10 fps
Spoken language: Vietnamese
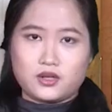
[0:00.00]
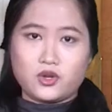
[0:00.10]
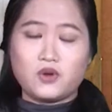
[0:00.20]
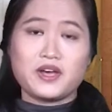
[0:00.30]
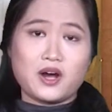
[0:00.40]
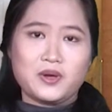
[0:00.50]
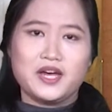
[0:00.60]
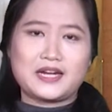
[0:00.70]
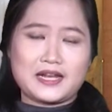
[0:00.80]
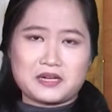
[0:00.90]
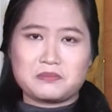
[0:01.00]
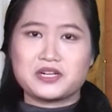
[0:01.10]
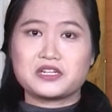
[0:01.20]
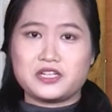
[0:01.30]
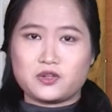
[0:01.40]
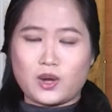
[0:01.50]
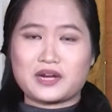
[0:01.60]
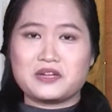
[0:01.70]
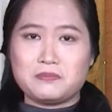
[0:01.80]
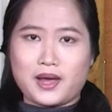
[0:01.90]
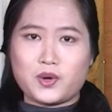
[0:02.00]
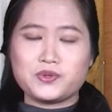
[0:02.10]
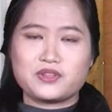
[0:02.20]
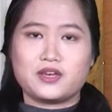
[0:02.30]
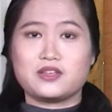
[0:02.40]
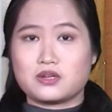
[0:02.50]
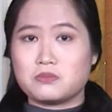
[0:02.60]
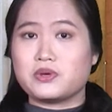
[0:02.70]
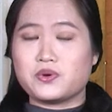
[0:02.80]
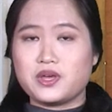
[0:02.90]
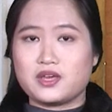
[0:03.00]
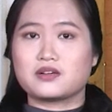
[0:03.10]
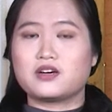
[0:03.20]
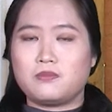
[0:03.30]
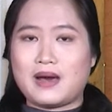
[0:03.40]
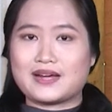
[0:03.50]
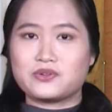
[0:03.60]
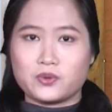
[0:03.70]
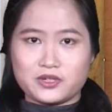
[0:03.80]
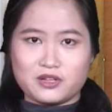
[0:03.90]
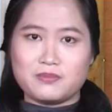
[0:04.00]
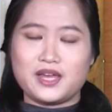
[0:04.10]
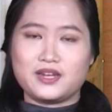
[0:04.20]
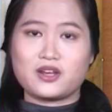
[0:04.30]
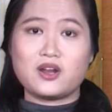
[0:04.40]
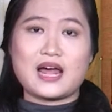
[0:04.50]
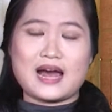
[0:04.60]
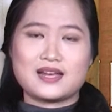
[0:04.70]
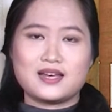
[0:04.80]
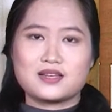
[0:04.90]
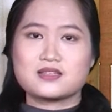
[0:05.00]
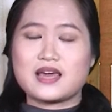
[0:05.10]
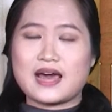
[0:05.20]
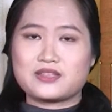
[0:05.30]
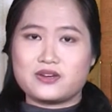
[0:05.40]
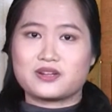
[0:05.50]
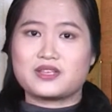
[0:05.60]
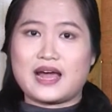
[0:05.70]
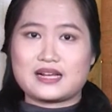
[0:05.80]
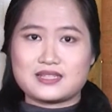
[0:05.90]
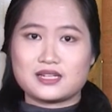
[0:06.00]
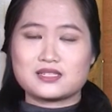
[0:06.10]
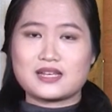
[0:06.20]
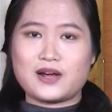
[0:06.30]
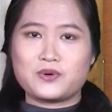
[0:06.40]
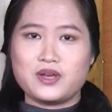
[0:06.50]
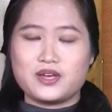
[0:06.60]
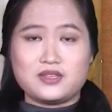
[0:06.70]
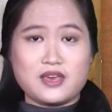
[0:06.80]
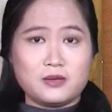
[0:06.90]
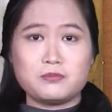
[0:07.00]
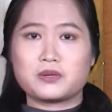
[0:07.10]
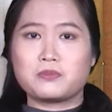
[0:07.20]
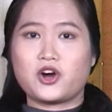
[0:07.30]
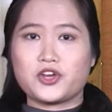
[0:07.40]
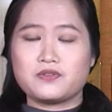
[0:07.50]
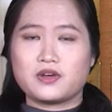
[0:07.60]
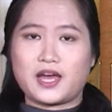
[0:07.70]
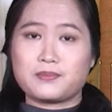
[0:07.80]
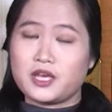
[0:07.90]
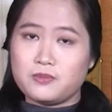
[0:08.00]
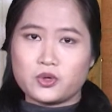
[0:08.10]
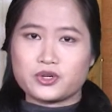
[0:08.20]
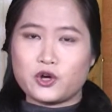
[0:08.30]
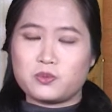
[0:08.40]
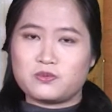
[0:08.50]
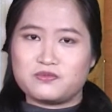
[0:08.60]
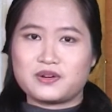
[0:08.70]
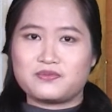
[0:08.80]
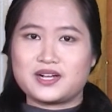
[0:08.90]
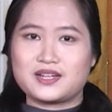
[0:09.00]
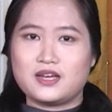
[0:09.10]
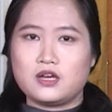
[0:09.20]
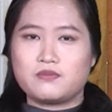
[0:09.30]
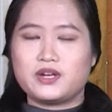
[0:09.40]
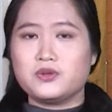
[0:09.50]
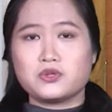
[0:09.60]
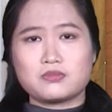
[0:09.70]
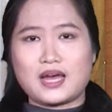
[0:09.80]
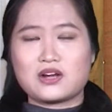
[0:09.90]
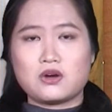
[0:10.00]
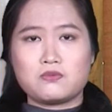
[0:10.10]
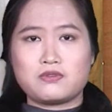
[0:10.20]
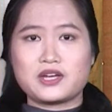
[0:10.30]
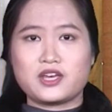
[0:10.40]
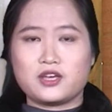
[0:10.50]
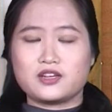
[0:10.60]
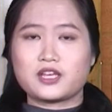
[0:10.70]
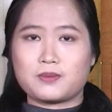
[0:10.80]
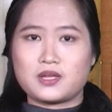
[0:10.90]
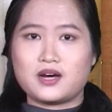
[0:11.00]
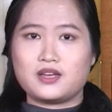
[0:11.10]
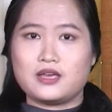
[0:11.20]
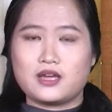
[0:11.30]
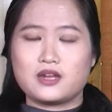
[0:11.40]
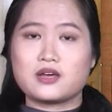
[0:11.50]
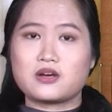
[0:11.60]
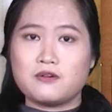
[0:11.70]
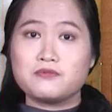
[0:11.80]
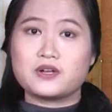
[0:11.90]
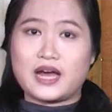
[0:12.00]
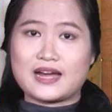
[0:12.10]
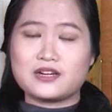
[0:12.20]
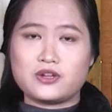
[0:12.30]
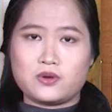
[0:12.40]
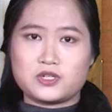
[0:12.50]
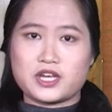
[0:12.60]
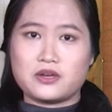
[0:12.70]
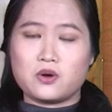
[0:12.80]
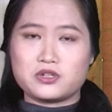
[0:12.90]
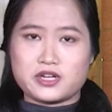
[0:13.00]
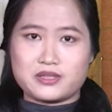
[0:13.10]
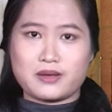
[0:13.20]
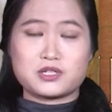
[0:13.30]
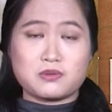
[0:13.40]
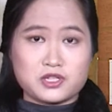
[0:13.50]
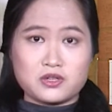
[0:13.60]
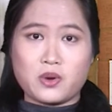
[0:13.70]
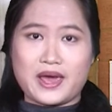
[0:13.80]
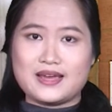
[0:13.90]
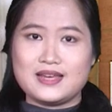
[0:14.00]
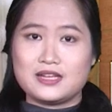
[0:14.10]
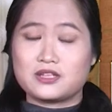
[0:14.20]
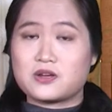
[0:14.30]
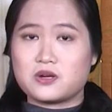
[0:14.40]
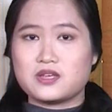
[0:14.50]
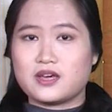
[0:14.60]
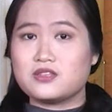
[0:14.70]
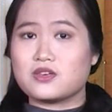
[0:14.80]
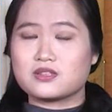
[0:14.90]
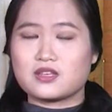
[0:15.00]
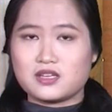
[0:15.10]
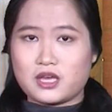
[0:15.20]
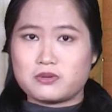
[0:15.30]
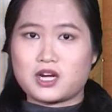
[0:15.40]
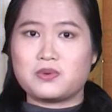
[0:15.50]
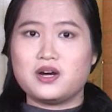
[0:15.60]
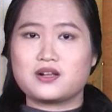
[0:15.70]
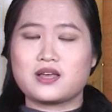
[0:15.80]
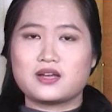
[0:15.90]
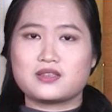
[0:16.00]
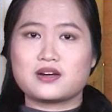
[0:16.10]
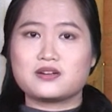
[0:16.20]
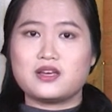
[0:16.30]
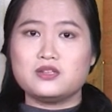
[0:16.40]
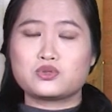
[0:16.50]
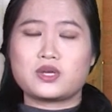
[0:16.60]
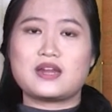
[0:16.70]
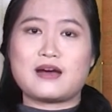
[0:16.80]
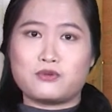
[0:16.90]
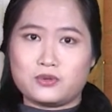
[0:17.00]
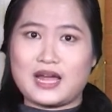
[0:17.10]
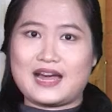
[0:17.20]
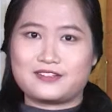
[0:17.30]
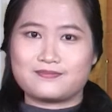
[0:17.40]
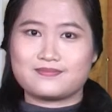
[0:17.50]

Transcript: Đối với hầu hết các căn bệnh có liên quan đến máu thì những biểu hiện cơ bản của người bệnh đó là da nhợt nhạt, xanh xao, dễ mệt mỏi, cảm thấy buồn nôn, vân vân. Và nếu chúng ta không phát hiện kịp thời để có phương án điều trị hỗ trợ chăm sóc sức khỏe thì có thể diễn tiến nghiêm trọng hơn dẫn đến suy đa phủ tạng.